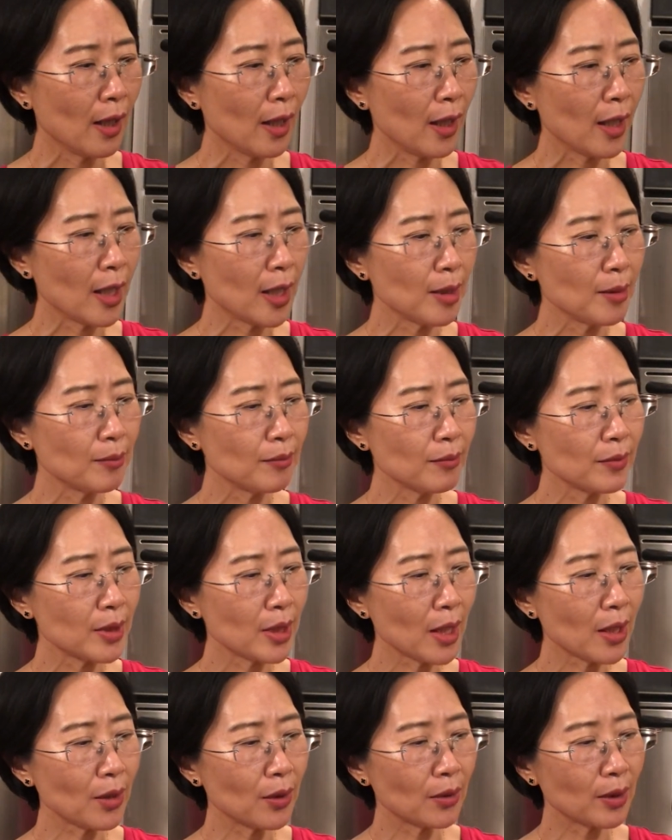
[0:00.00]
嗯，
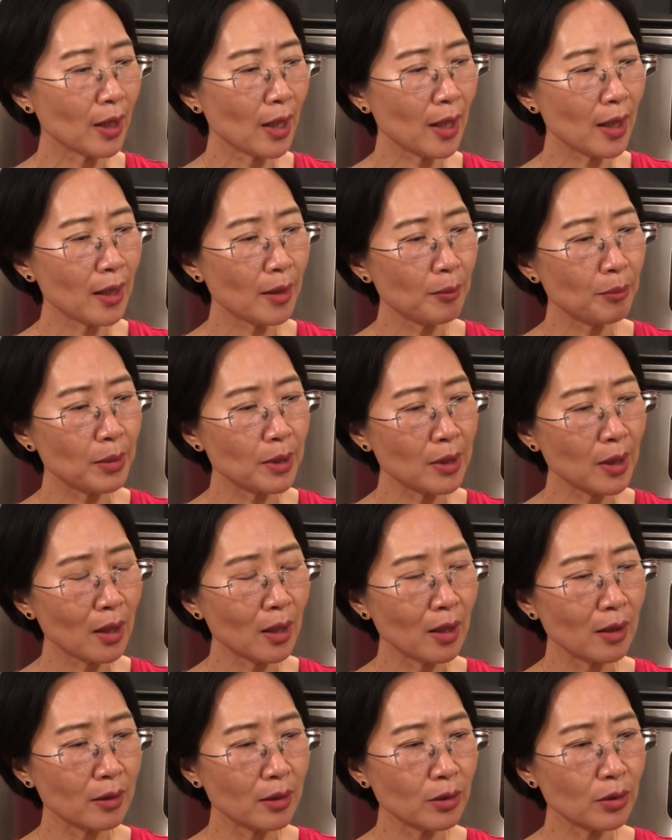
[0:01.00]
再有它比较
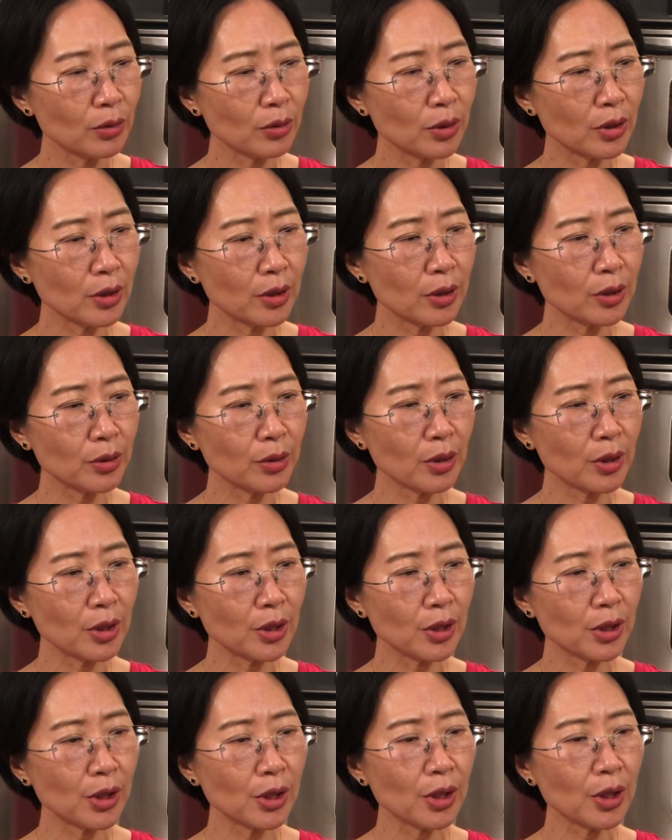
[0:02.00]
好的就是，确
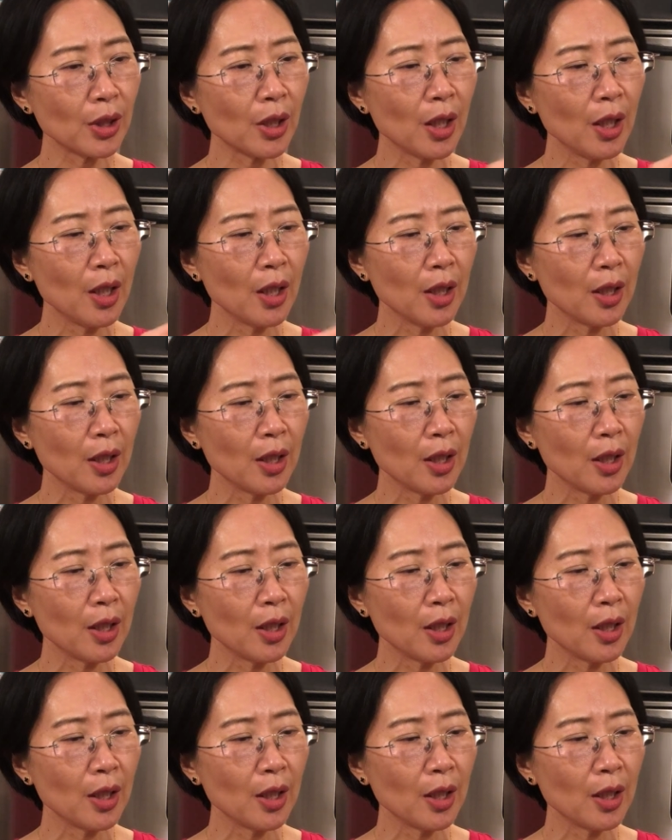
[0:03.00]
实是，